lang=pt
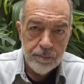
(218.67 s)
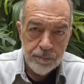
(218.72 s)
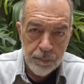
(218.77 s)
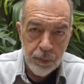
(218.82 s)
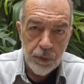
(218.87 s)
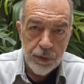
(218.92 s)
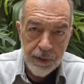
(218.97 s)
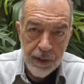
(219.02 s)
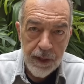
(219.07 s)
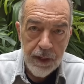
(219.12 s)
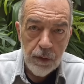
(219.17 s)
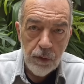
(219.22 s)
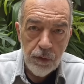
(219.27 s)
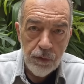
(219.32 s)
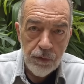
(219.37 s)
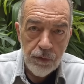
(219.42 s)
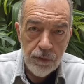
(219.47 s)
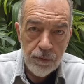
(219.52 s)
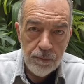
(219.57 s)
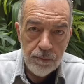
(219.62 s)
por
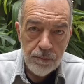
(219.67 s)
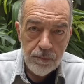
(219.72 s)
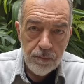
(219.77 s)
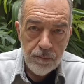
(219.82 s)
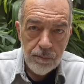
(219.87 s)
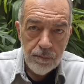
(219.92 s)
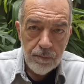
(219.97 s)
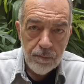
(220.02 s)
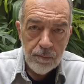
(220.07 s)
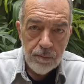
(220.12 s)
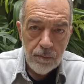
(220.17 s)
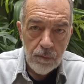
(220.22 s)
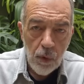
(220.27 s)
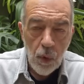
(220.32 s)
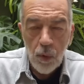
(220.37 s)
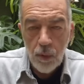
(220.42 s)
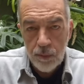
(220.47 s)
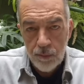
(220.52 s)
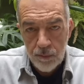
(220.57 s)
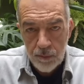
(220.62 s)
negros,
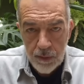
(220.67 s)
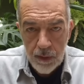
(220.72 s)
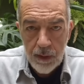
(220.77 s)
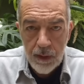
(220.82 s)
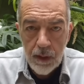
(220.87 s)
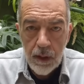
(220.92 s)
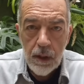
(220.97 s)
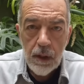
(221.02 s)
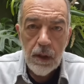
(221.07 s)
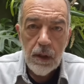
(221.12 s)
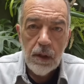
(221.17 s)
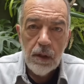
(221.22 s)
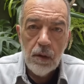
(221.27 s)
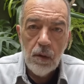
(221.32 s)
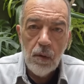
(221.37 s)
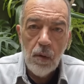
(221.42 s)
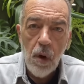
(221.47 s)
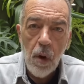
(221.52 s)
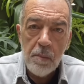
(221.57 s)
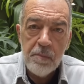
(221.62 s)
ou, né,
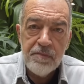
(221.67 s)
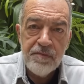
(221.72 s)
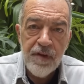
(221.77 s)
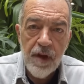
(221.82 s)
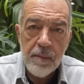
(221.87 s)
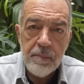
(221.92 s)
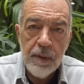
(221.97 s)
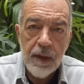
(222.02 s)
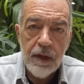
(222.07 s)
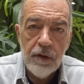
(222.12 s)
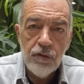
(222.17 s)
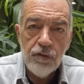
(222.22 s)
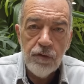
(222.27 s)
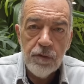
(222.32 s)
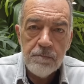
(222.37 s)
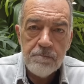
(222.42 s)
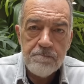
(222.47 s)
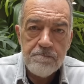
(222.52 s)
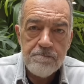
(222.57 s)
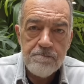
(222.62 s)

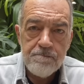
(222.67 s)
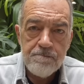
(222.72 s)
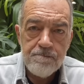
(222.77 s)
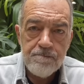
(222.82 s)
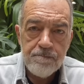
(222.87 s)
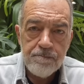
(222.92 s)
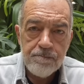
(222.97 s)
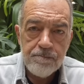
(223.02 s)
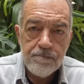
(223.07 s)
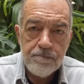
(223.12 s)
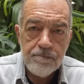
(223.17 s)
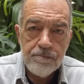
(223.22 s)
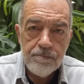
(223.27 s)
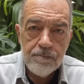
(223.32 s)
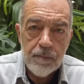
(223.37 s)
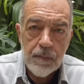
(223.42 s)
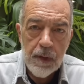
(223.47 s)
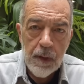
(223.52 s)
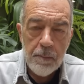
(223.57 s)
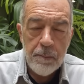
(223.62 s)
obviamente,
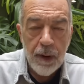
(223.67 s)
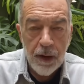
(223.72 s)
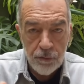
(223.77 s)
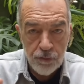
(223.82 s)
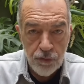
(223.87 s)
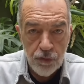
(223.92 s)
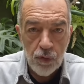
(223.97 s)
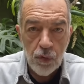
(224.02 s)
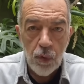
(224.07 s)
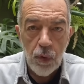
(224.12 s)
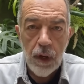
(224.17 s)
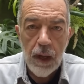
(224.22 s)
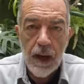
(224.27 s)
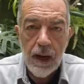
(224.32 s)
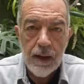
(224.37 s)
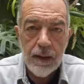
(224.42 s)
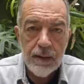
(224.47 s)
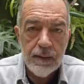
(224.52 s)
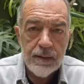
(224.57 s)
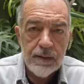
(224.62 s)

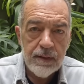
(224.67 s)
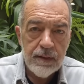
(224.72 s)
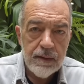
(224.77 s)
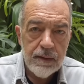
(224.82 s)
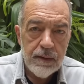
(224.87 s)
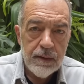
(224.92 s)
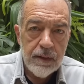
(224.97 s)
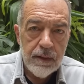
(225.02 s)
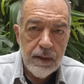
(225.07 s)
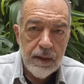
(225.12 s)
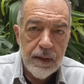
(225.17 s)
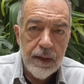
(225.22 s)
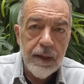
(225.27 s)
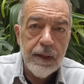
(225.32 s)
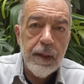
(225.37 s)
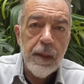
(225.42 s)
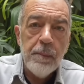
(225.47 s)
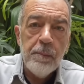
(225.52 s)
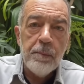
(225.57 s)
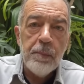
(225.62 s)
particular, e
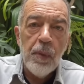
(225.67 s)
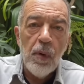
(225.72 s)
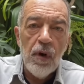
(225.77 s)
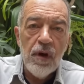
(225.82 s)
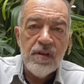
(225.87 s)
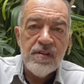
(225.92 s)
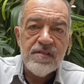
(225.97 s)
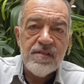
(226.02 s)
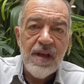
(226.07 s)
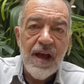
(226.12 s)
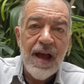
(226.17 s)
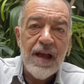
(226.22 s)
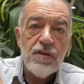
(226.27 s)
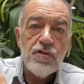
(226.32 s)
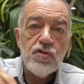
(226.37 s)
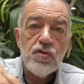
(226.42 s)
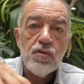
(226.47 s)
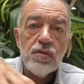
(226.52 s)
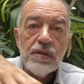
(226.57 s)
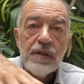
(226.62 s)
que possa
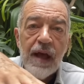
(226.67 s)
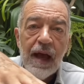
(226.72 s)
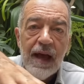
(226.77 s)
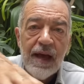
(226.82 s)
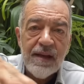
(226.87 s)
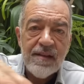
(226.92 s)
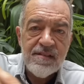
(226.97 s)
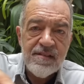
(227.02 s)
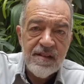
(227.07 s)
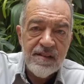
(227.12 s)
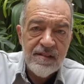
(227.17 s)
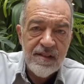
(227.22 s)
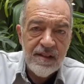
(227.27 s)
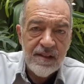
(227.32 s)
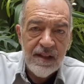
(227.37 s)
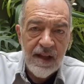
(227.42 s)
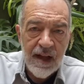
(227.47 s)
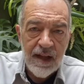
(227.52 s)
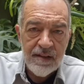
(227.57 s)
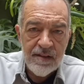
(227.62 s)
ajudar as
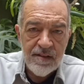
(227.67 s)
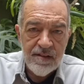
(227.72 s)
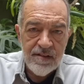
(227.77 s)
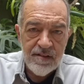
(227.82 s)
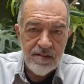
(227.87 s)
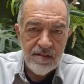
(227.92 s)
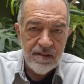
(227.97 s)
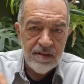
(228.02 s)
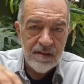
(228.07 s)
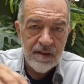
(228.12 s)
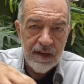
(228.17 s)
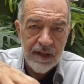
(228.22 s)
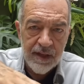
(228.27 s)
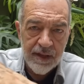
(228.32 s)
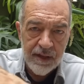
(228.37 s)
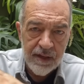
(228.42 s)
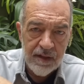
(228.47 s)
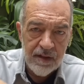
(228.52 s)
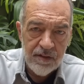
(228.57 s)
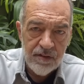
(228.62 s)
entidades
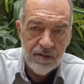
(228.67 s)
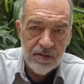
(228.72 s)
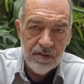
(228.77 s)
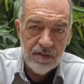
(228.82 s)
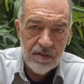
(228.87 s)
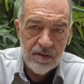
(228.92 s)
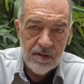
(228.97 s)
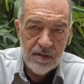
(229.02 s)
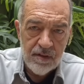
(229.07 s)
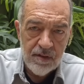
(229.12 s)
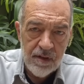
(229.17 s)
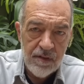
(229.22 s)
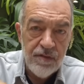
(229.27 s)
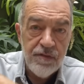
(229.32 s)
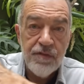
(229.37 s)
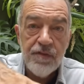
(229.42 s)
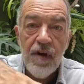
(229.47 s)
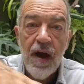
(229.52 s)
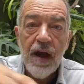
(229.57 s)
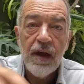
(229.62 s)
negras em
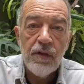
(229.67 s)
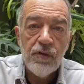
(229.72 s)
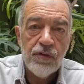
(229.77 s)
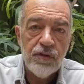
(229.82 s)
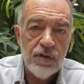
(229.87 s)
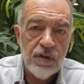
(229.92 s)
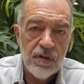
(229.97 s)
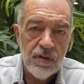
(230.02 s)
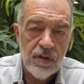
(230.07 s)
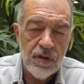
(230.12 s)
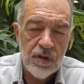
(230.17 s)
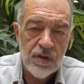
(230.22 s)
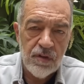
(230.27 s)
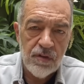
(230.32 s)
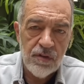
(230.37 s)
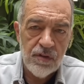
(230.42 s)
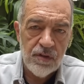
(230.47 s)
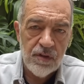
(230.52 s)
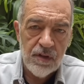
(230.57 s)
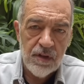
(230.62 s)
vários
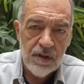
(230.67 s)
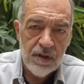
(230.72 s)
sentidos.